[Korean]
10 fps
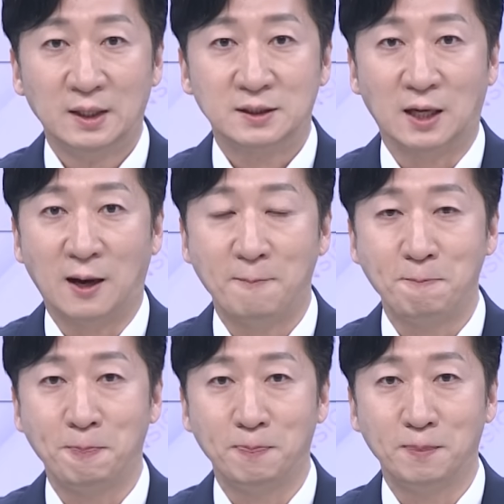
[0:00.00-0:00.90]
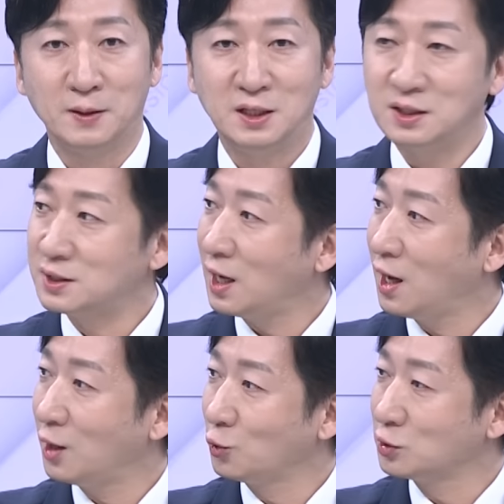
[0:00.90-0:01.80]
자,
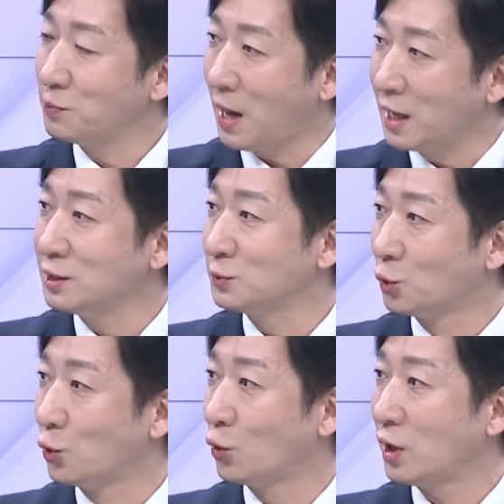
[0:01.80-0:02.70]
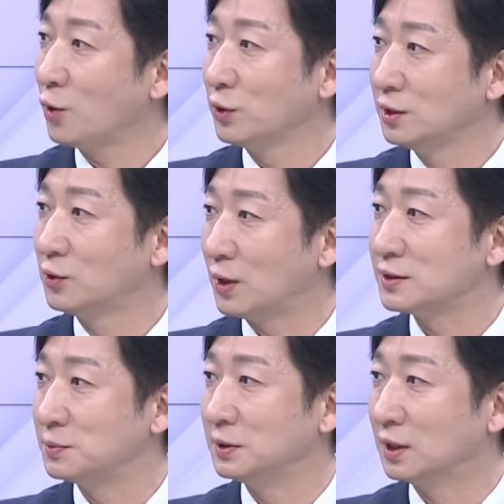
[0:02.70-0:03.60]
2차도 지금 많이 좀 노력을 하고 있는 것
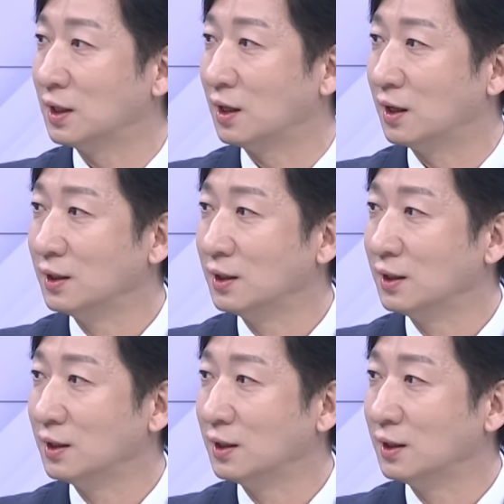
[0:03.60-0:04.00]
같습니다.